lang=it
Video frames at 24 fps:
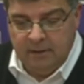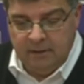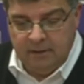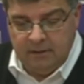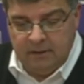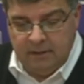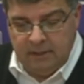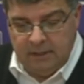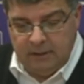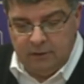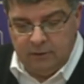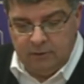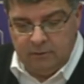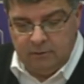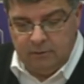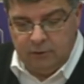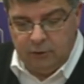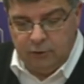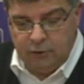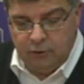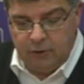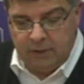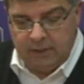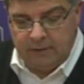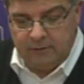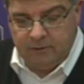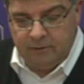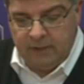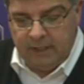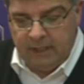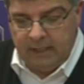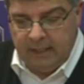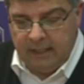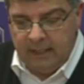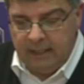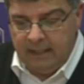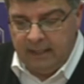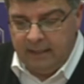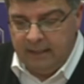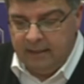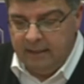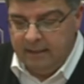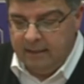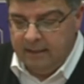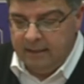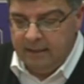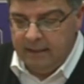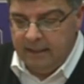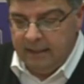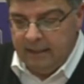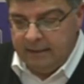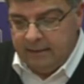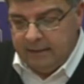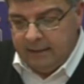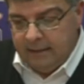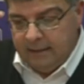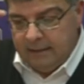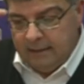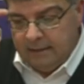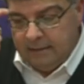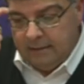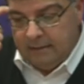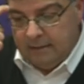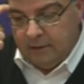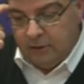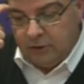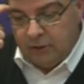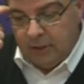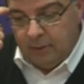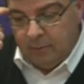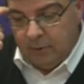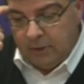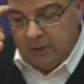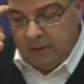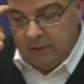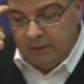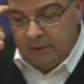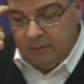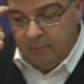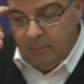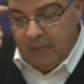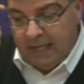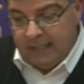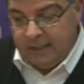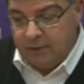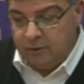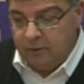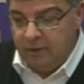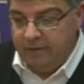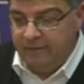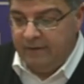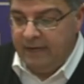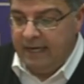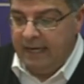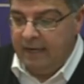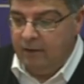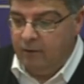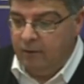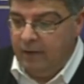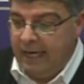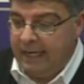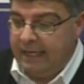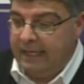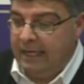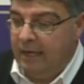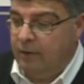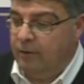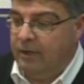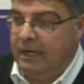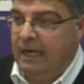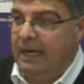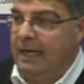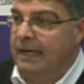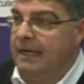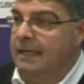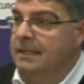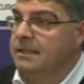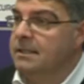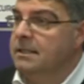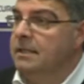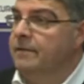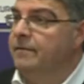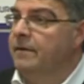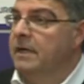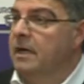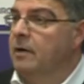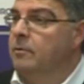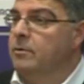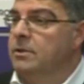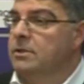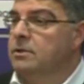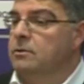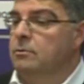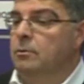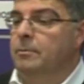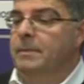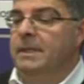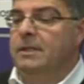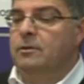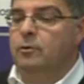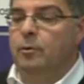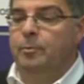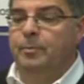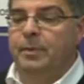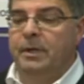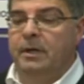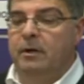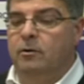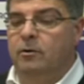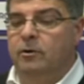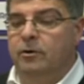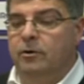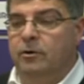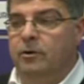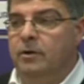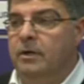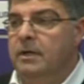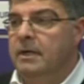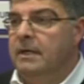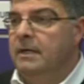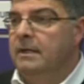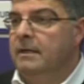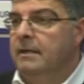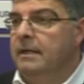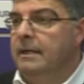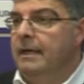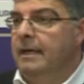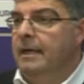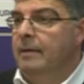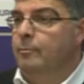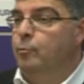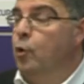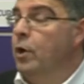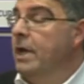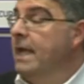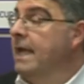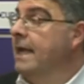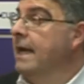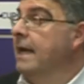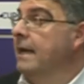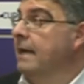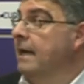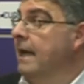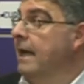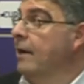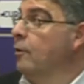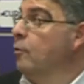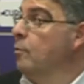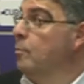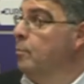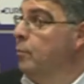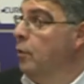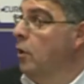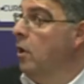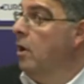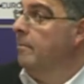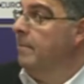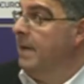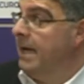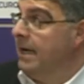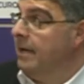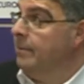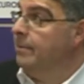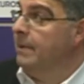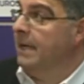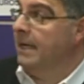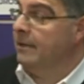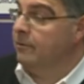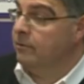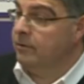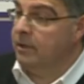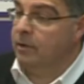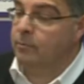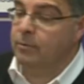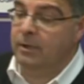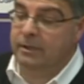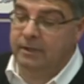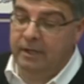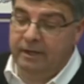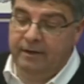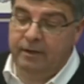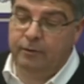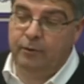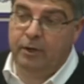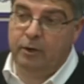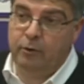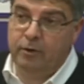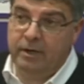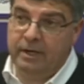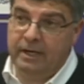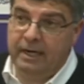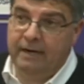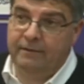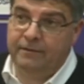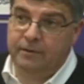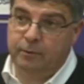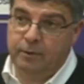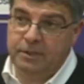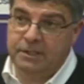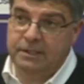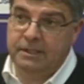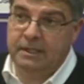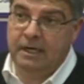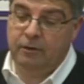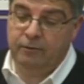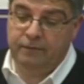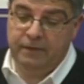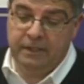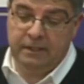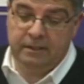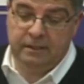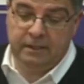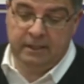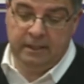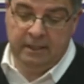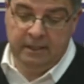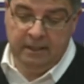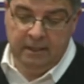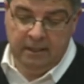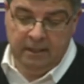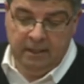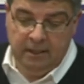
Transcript: di, di giocatori eh, di, diciamo di, di, basso livello. È chiaro che la classifica in questo momento per loro eh, può ingannare un po', ma ripeto, da quando è arrivato Aaron Kraft questi ne hanno vinte